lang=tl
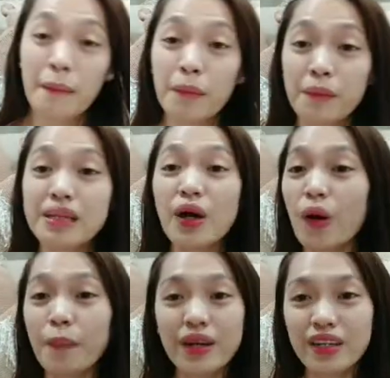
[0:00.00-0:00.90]
Bumili ako
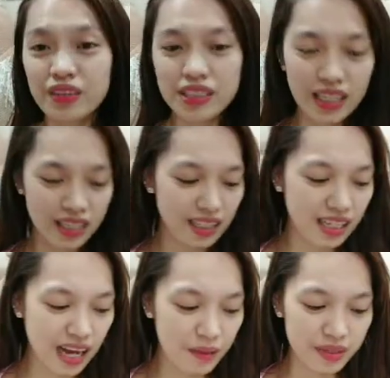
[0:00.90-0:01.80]
pero hindi ko sila
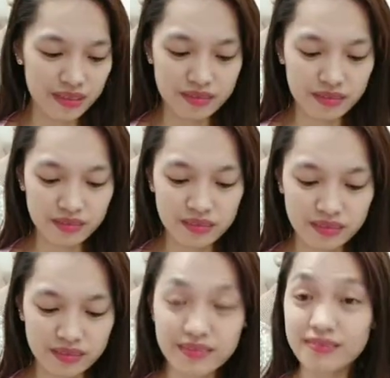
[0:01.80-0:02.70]
ginagamit.
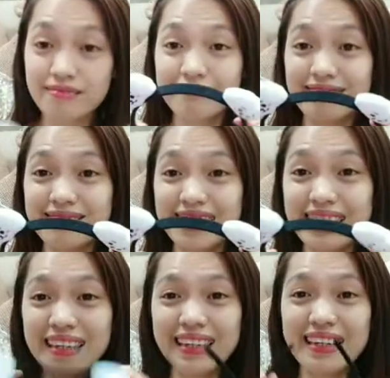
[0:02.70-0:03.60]

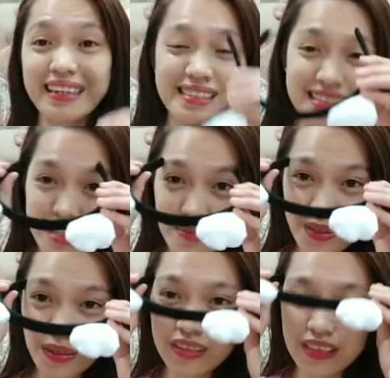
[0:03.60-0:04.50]
Tada! Si Kim
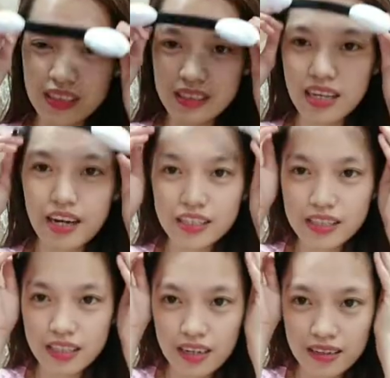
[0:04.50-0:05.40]
Seok Jin, si
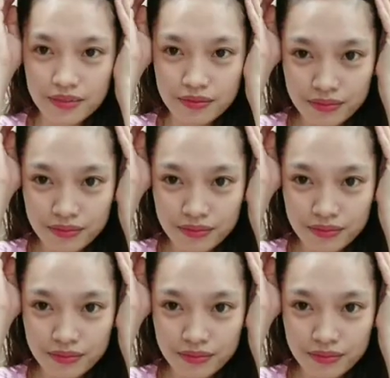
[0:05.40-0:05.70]
RJ.